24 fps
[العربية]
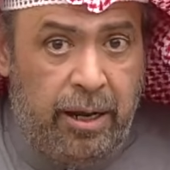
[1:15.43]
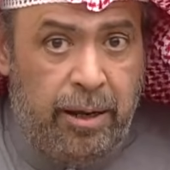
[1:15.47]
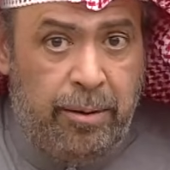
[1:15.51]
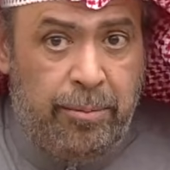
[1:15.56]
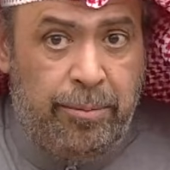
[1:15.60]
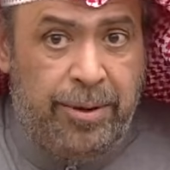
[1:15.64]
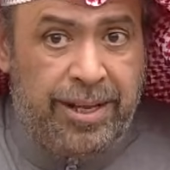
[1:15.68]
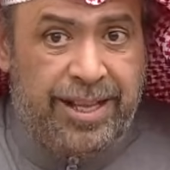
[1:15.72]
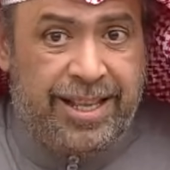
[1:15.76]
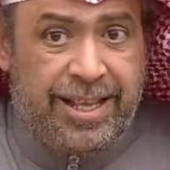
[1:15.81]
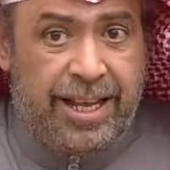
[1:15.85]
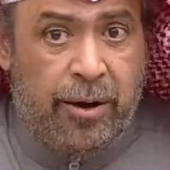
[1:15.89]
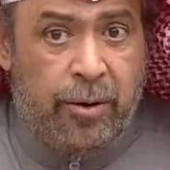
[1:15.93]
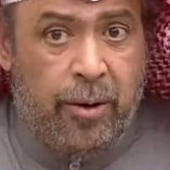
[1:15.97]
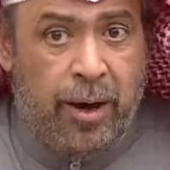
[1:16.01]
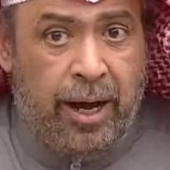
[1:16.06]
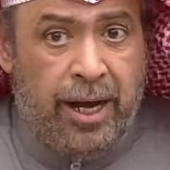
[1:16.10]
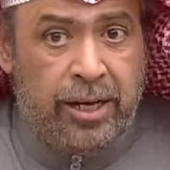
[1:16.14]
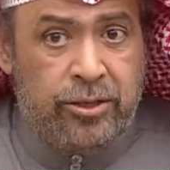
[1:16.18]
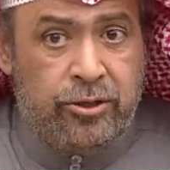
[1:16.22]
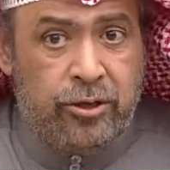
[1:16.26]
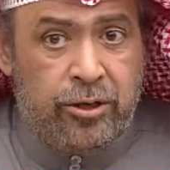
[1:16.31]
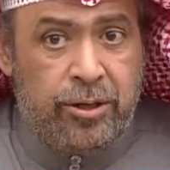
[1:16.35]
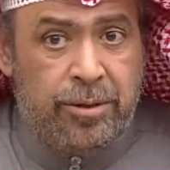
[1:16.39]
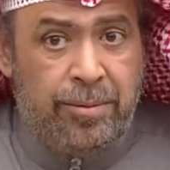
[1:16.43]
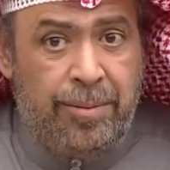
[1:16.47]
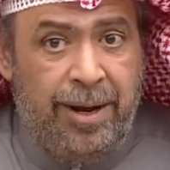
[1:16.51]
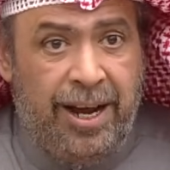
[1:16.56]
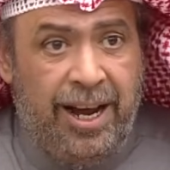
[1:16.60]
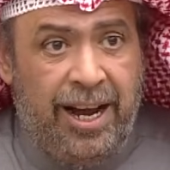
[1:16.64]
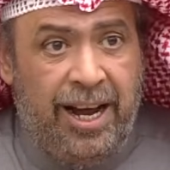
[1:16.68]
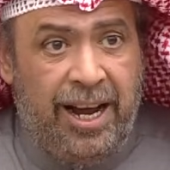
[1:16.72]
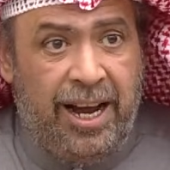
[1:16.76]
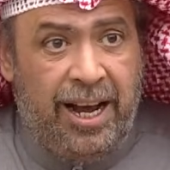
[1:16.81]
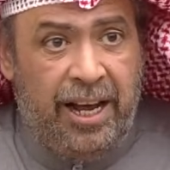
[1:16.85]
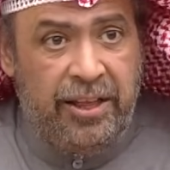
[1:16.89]
بالتواجد مع
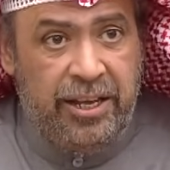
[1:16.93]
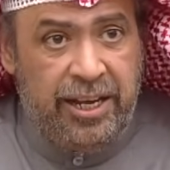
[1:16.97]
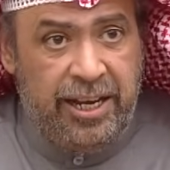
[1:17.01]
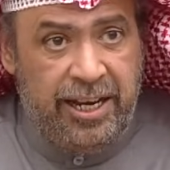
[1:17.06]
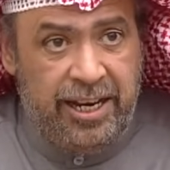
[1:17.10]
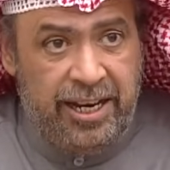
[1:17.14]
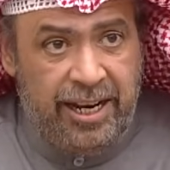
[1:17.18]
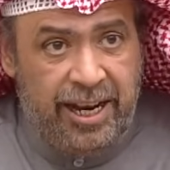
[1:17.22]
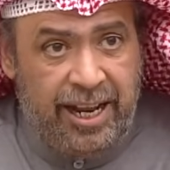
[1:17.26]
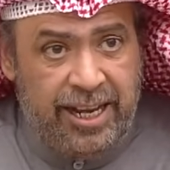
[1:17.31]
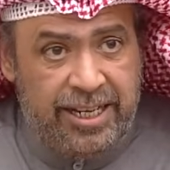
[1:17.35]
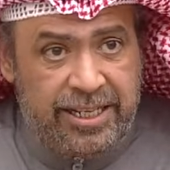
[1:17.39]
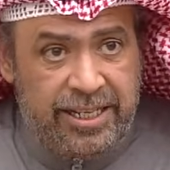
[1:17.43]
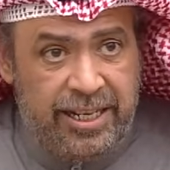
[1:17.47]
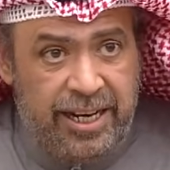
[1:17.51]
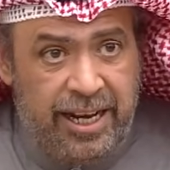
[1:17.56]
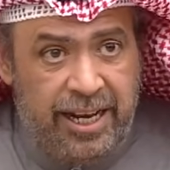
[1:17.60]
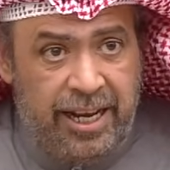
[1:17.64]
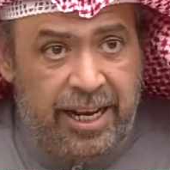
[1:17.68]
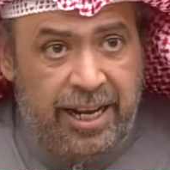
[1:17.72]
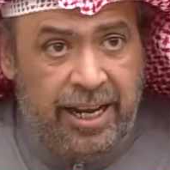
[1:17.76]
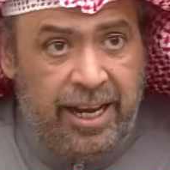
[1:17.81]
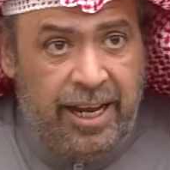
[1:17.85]
هذه اللجنة